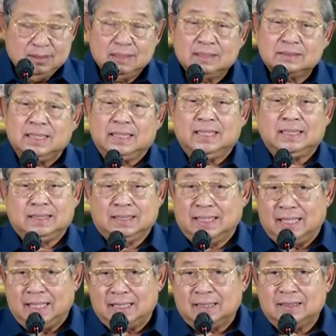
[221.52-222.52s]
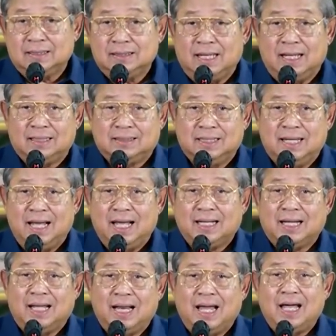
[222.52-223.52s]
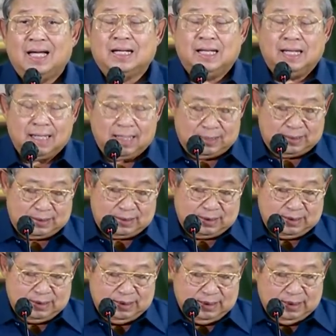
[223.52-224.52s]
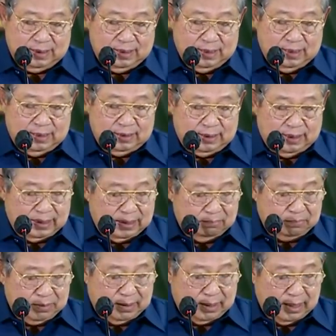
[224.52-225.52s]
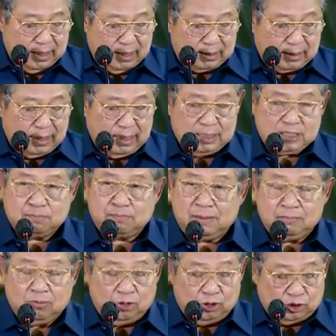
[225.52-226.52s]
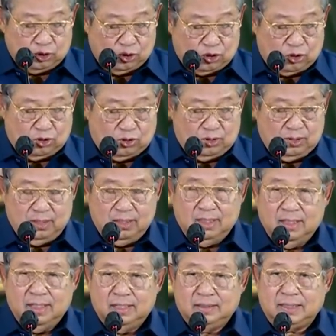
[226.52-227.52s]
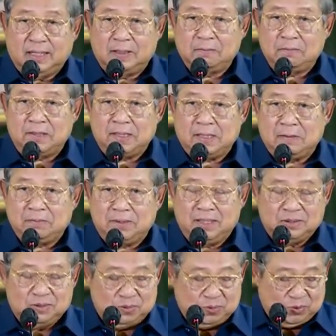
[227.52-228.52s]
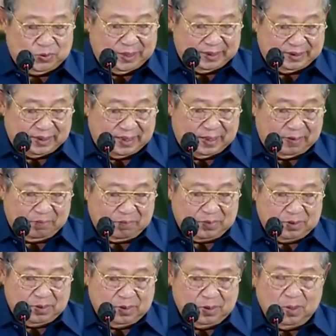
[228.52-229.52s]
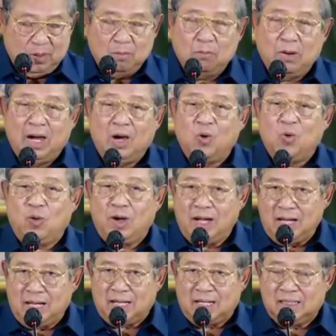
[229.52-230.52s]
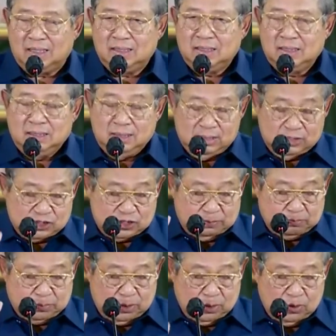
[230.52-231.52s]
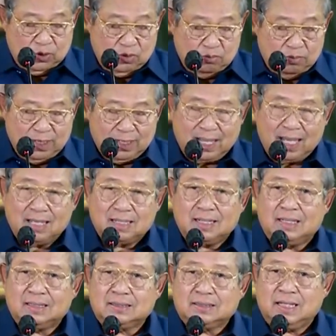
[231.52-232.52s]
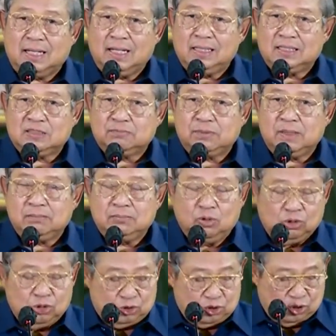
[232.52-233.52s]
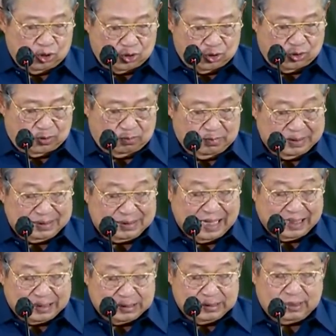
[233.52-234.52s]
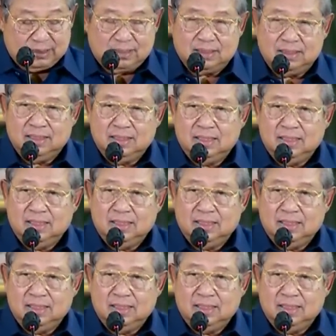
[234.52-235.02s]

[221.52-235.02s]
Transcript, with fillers: Saya dengar ada akal-akalan dari pihak KSP Muldoko dan para pelaku kudeta bahwa sebelum mengangkat KSP Muldoko menjadi